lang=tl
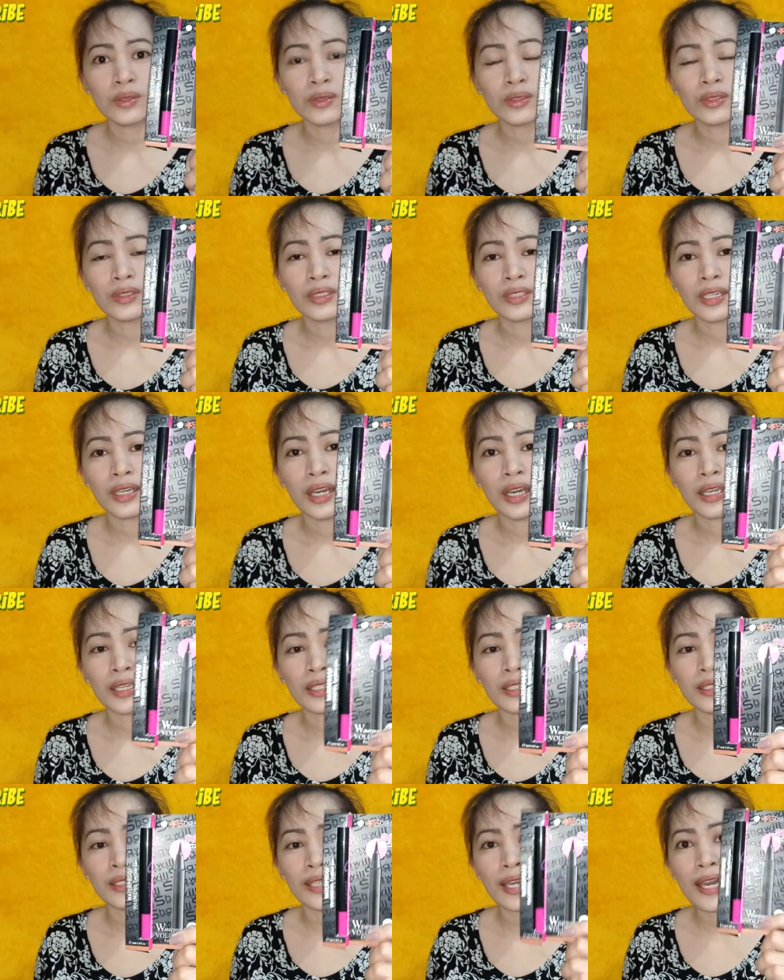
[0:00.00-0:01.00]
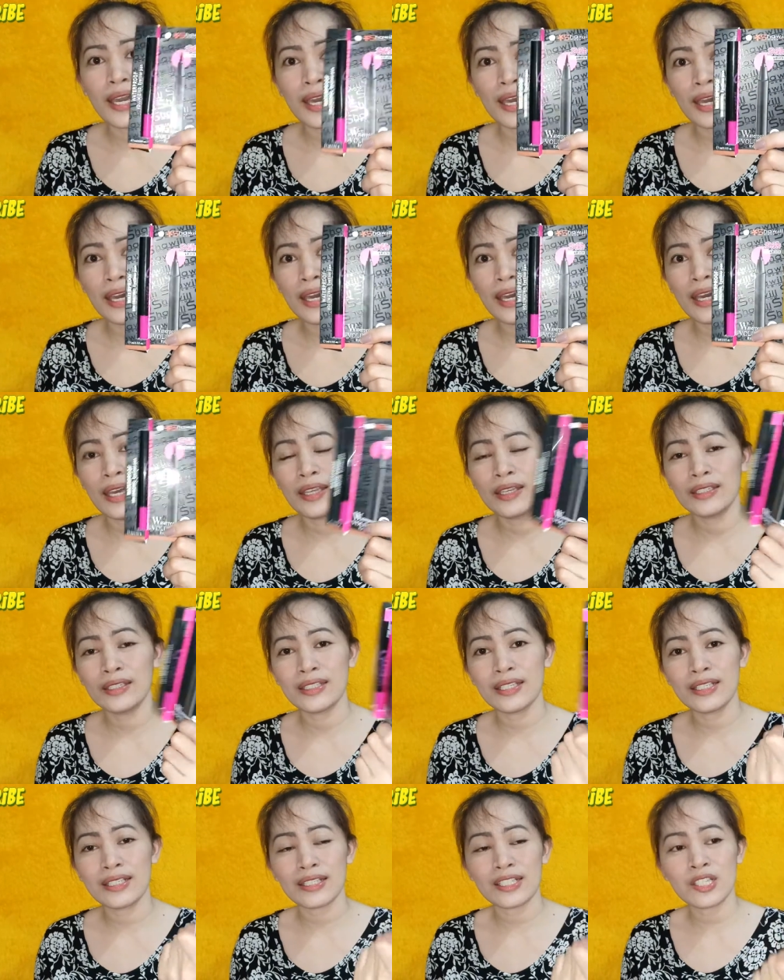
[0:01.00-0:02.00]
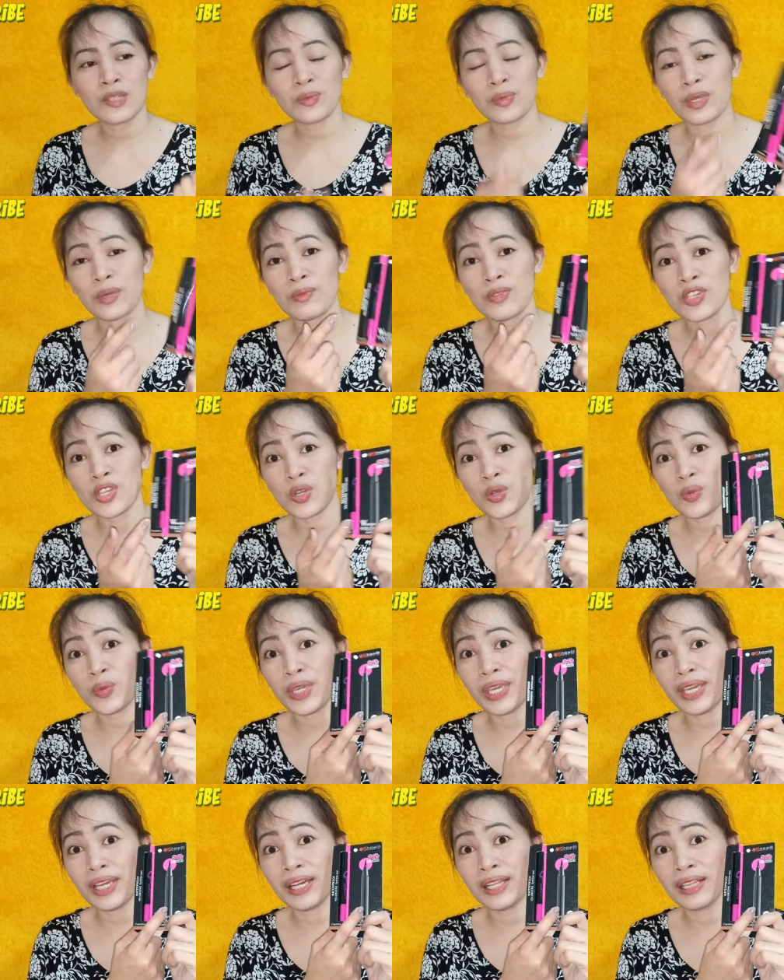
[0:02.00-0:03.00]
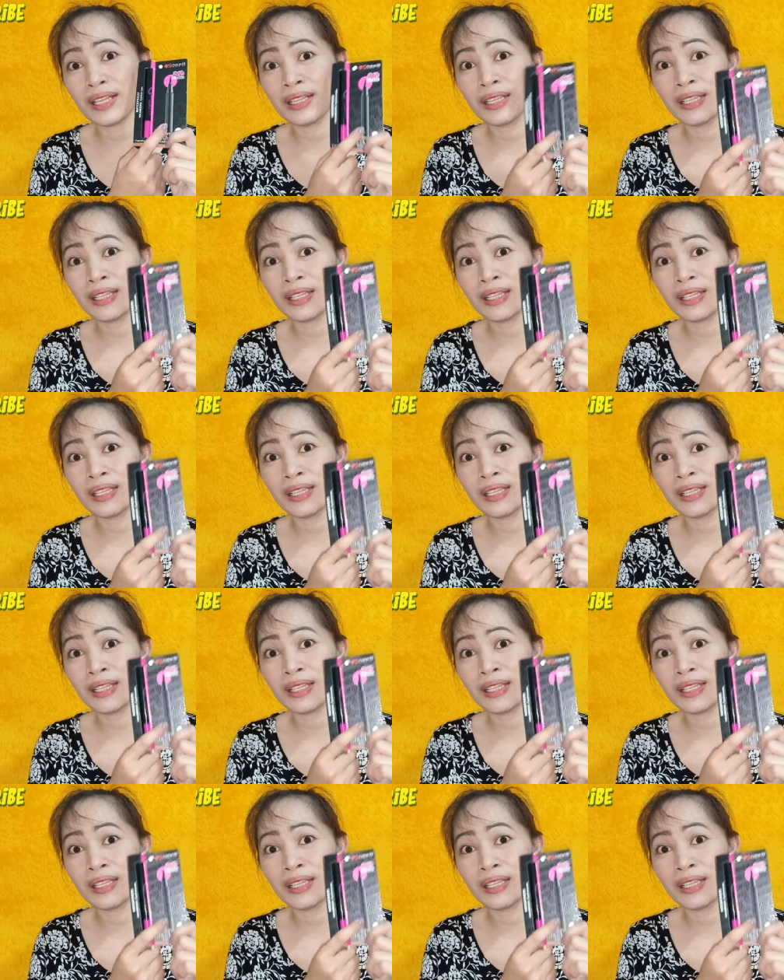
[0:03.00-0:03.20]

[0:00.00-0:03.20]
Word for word: Oh. Ayan, this is from Shawil.